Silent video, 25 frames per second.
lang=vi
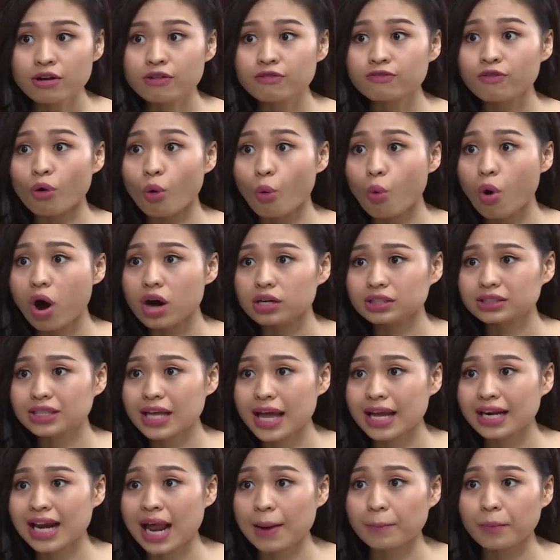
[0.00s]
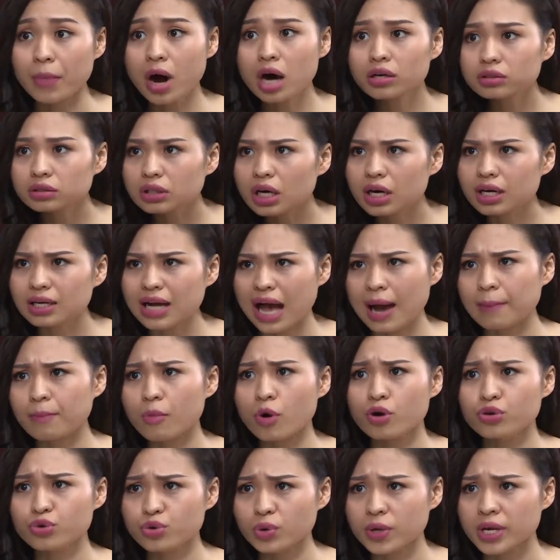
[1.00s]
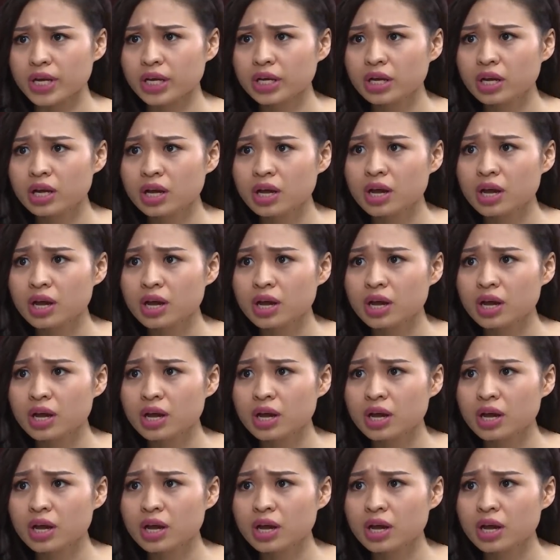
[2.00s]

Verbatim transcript: đứa phụ Hờ Sen làm hết tất cả mọi chuyện,